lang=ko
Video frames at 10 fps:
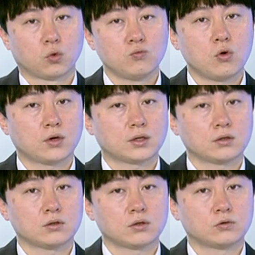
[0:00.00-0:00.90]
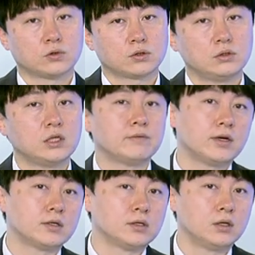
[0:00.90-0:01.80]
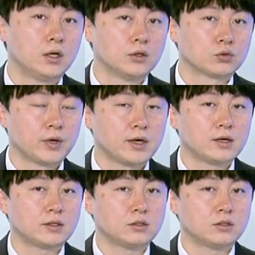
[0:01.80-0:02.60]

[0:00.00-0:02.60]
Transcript: 종목 같은 경우도 슬림화를 좀 해야 음.